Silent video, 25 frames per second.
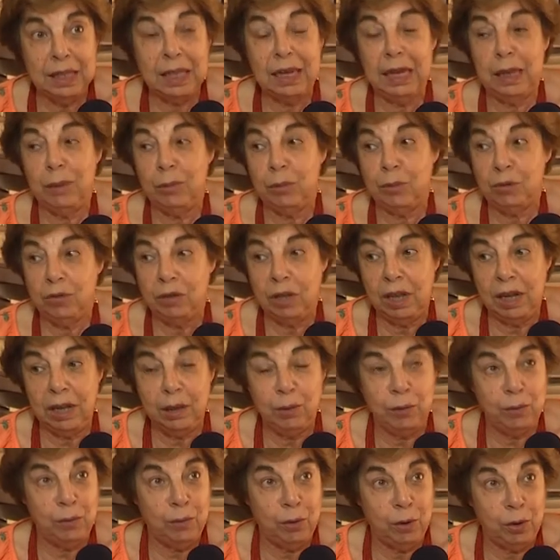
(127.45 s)
Tenemos
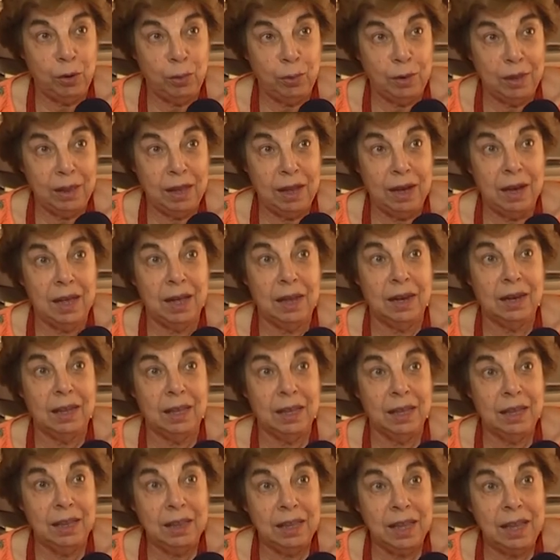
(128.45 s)
el informe de la
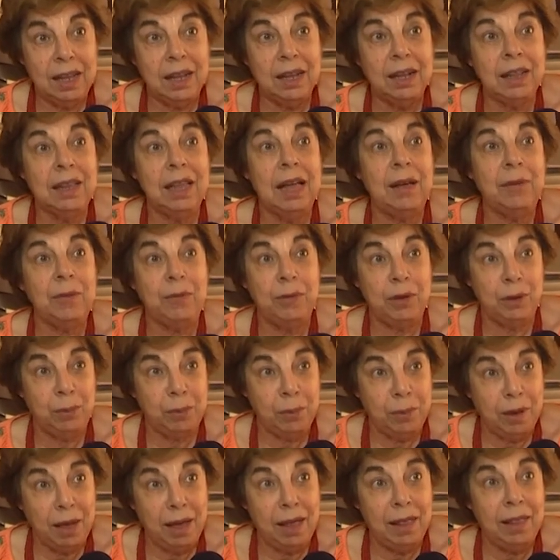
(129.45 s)
arquitecta
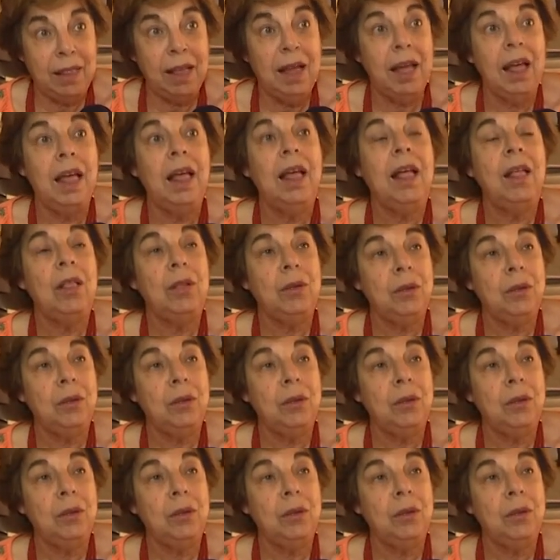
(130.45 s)
firmada,